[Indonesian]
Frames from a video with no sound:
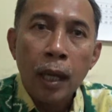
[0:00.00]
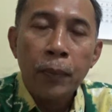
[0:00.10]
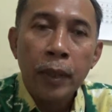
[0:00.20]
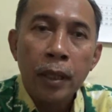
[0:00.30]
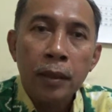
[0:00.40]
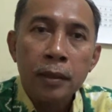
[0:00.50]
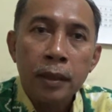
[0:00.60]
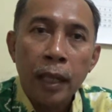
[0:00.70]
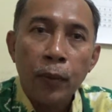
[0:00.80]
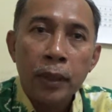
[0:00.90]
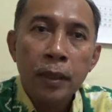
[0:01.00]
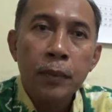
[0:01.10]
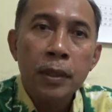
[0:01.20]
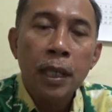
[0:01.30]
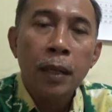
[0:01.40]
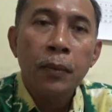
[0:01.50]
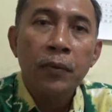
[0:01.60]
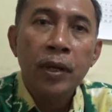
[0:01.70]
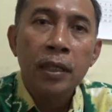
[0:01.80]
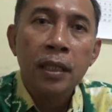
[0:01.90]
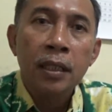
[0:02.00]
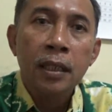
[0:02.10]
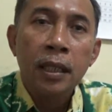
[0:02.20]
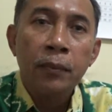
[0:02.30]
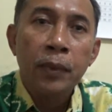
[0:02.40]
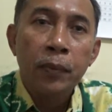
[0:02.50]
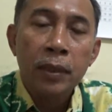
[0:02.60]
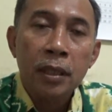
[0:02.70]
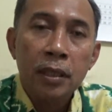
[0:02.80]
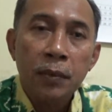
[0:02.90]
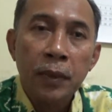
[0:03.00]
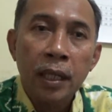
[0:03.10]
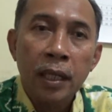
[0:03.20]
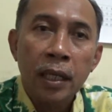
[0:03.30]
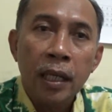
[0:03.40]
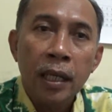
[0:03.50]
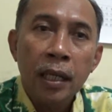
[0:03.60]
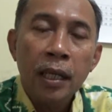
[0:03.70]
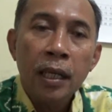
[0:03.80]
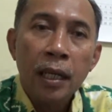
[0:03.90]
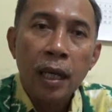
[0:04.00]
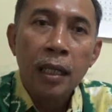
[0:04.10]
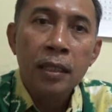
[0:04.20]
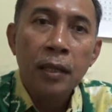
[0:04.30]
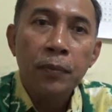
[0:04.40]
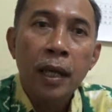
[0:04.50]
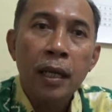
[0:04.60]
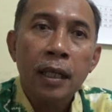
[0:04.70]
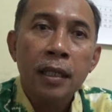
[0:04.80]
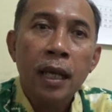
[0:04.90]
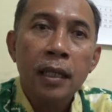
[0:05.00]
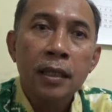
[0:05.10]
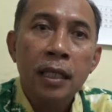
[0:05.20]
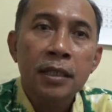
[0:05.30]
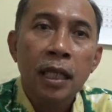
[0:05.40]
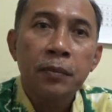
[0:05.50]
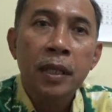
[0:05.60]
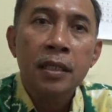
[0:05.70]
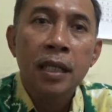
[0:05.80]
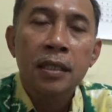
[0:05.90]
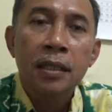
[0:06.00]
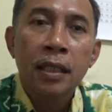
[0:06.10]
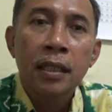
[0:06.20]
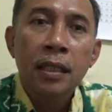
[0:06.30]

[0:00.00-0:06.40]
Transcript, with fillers: apa yang terlewati bisa memanfaatkan ini memanfaatkan kesempatan ini karena tanpa adanya sanksi administrasi